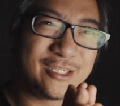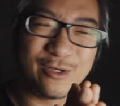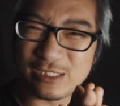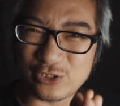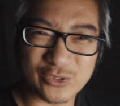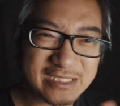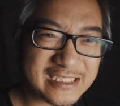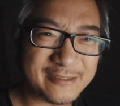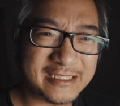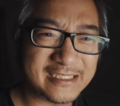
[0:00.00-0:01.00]
有很多
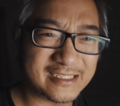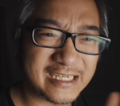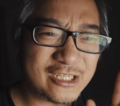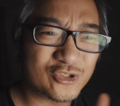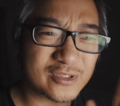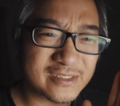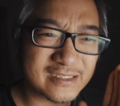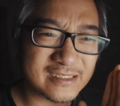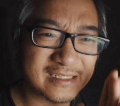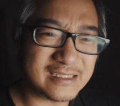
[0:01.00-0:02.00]
相机评测，可以说
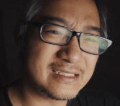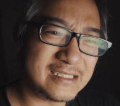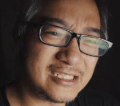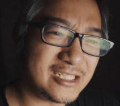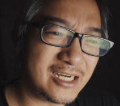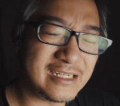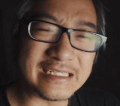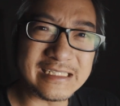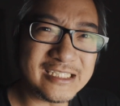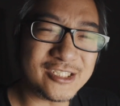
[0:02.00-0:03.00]
是二
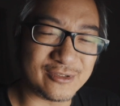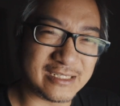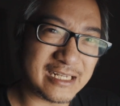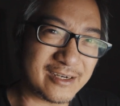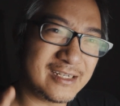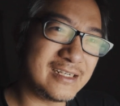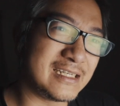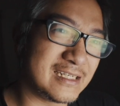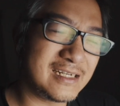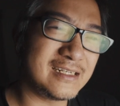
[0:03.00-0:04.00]
零一九年到二
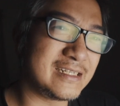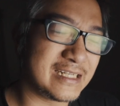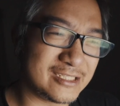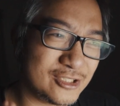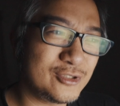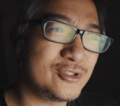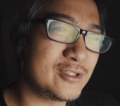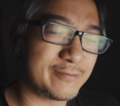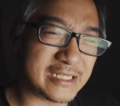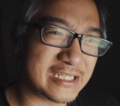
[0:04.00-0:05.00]
零二零年 YouTube
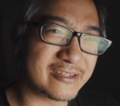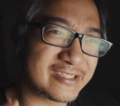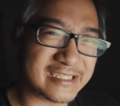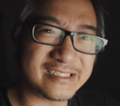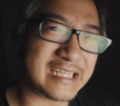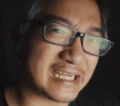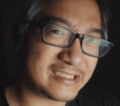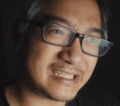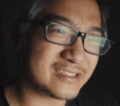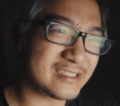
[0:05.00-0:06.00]
的频道增长，
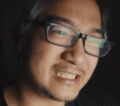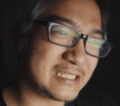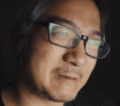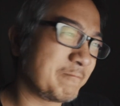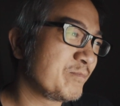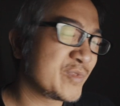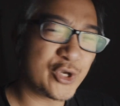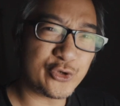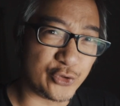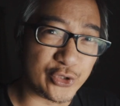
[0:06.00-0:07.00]
像是一个
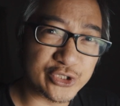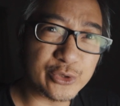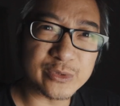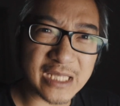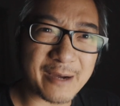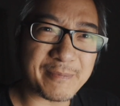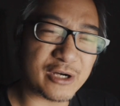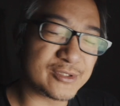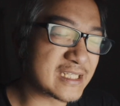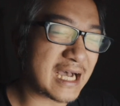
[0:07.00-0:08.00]
宇宙大
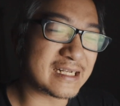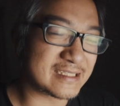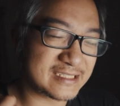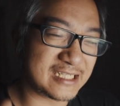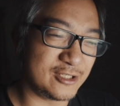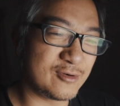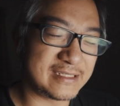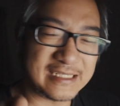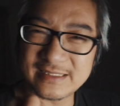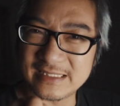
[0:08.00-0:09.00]
爆炸的情
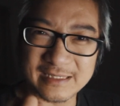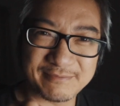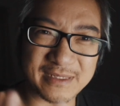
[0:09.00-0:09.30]
况，这样子一个